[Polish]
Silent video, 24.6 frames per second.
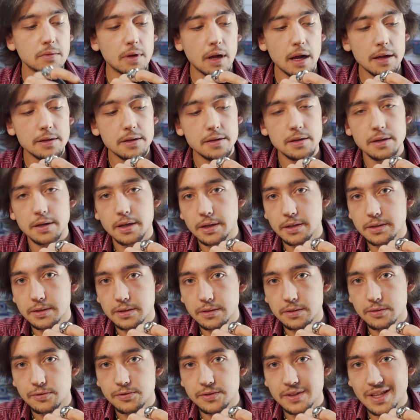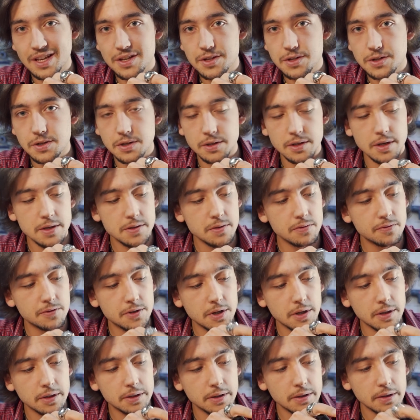a nie tak jak w tańszych
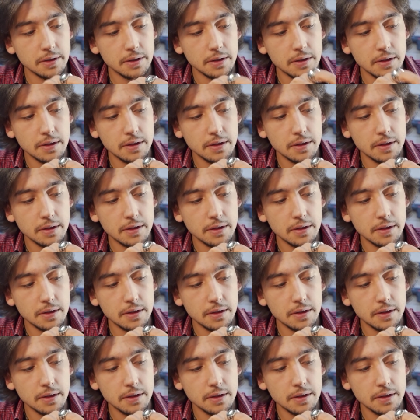gazówkach,